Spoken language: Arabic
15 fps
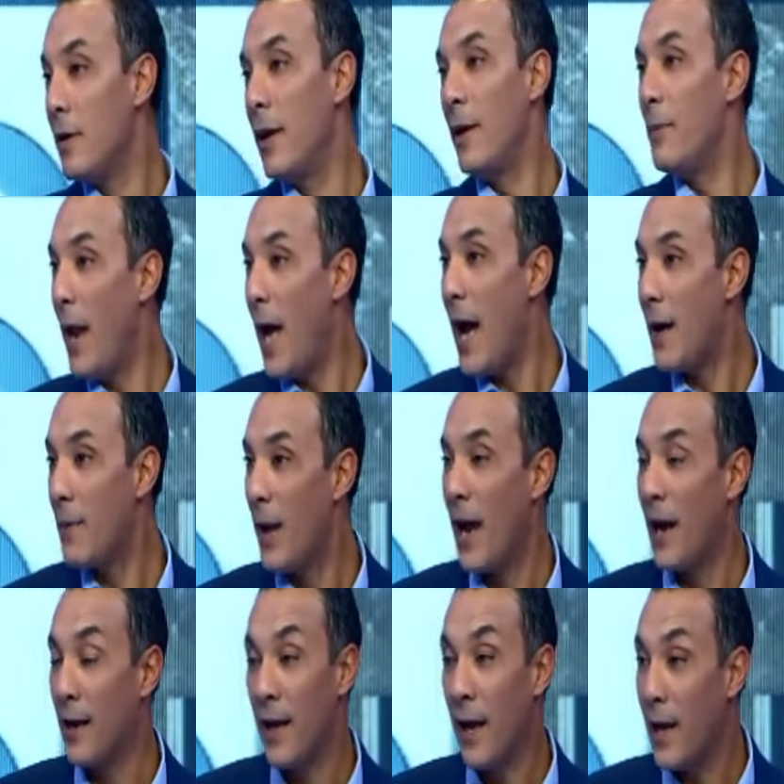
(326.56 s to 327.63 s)
إيه، بالحق
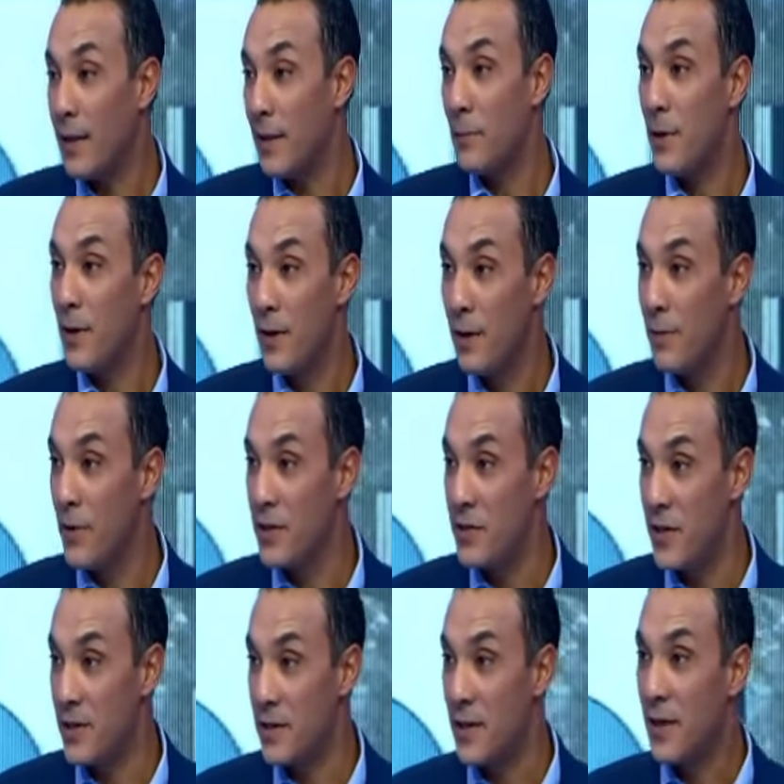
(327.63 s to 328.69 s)
بالحق ليه خاطر ما, ما
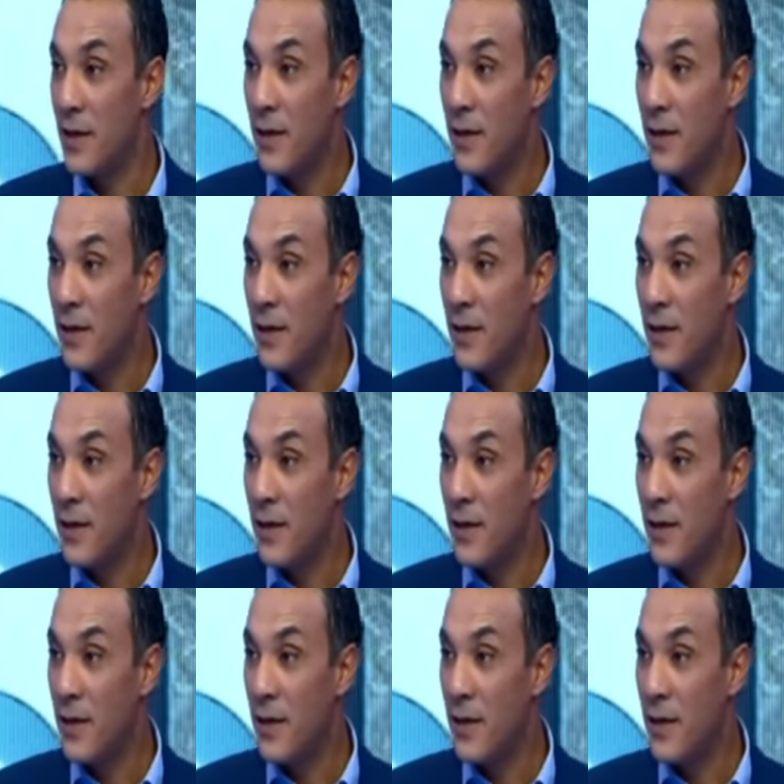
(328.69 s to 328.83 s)
تجيش